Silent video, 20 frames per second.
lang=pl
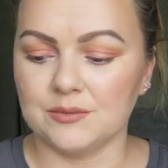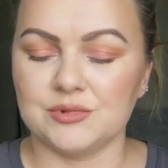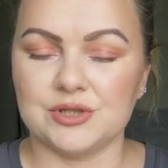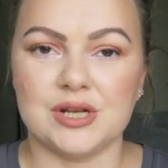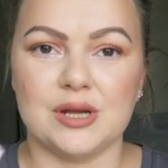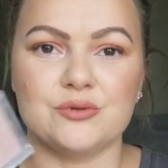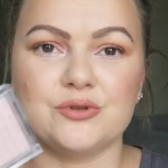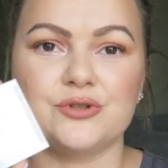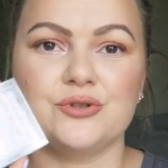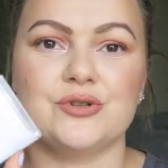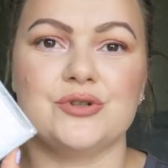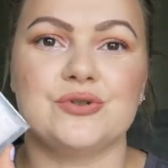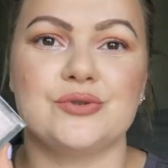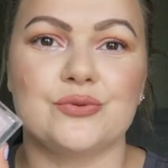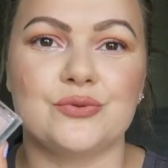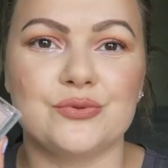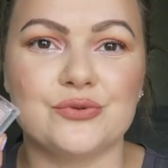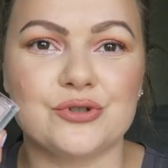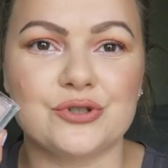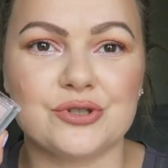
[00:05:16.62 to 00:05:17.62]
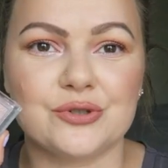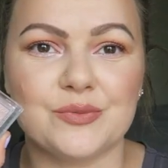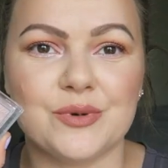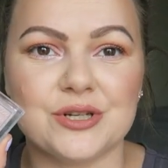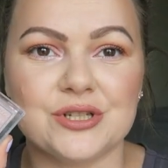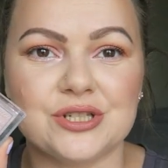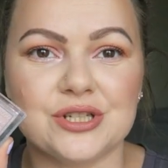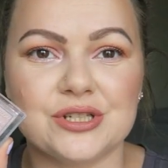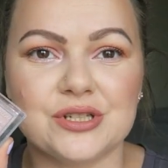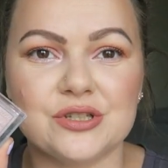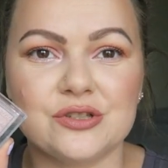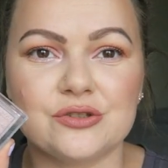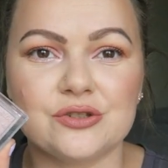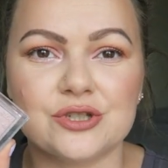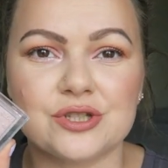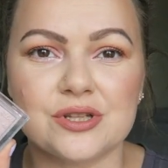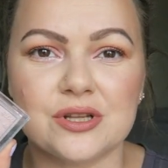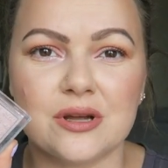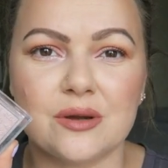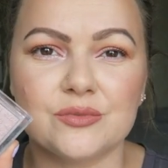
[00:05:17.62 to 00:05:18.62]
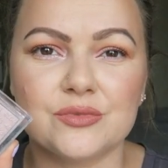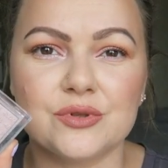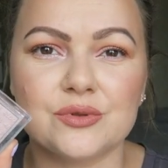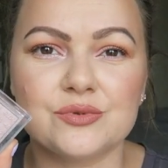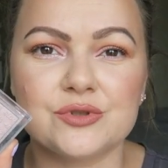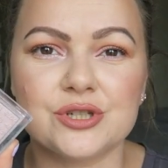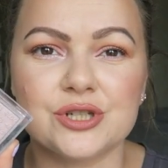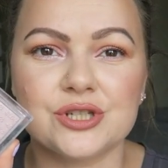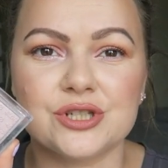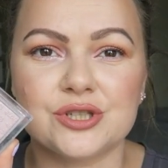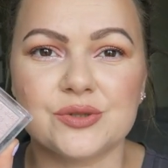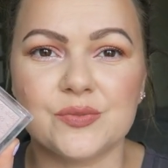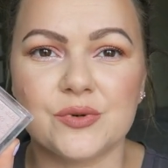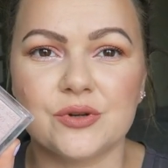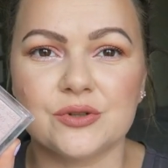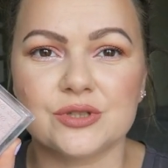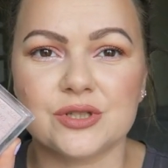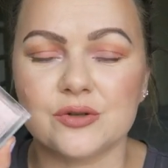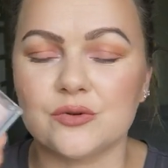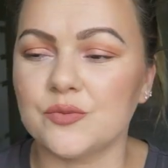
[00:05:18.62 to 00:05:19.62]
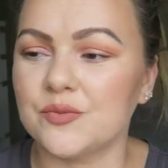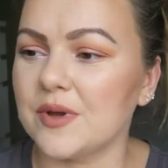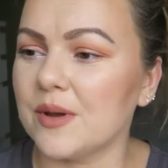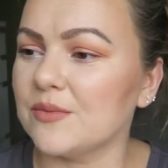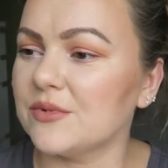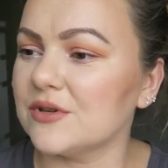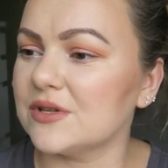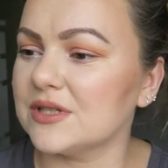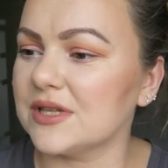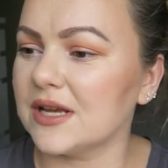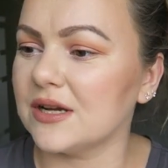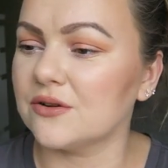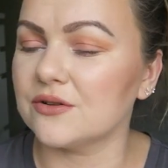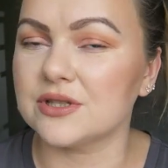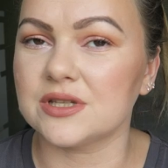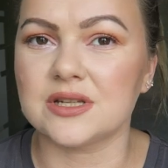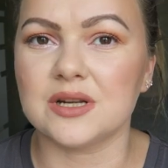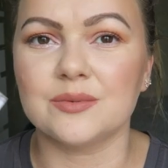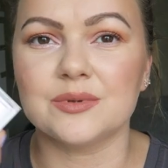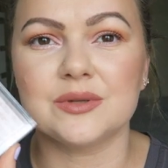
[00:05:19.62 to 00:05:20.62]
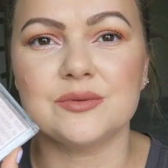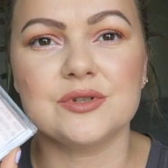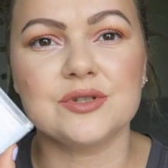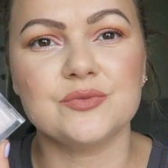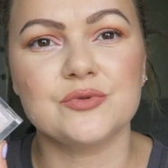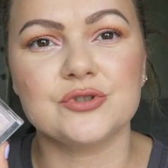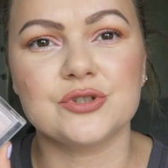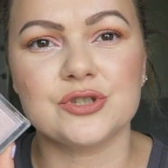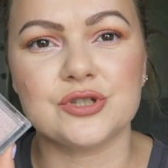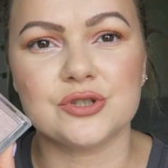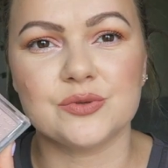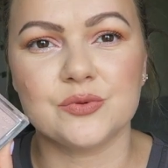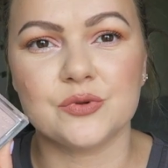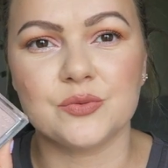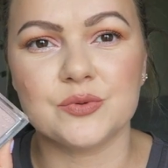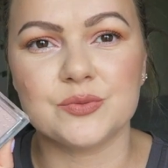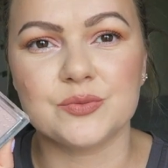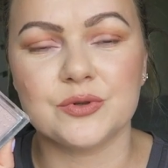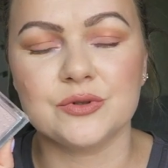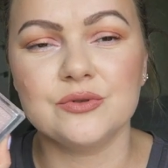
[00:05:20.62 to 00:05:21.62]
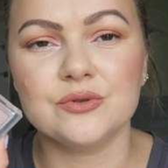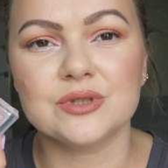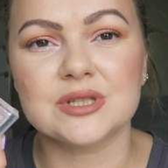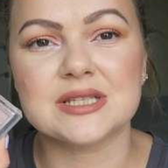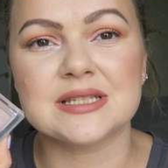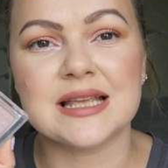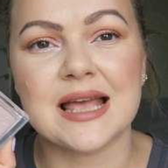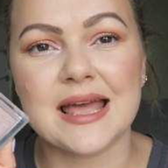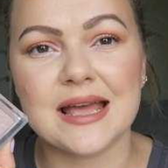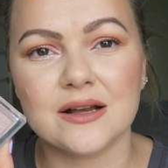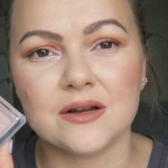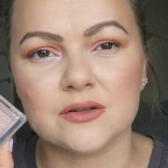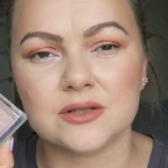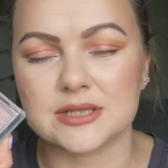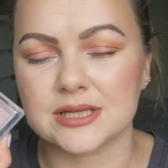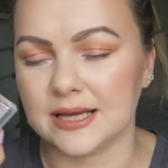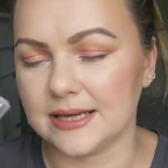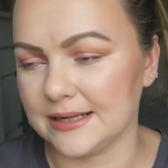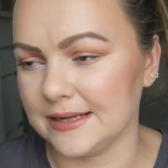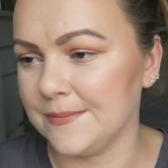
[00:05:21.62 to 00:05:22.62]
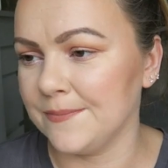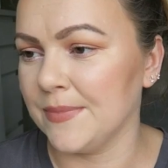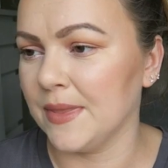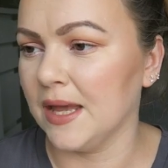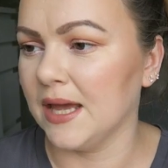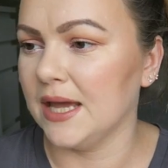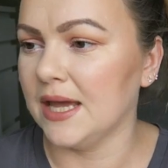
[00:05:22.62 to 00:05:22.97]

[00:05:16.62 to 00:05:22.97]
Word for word: Myślałam, że to jest róż, zobaczcie, nie doczytałam dobrze i szybko zakupiłam. To jest ekocera, bo tam też możecie sobie kupić produkty z ekocery.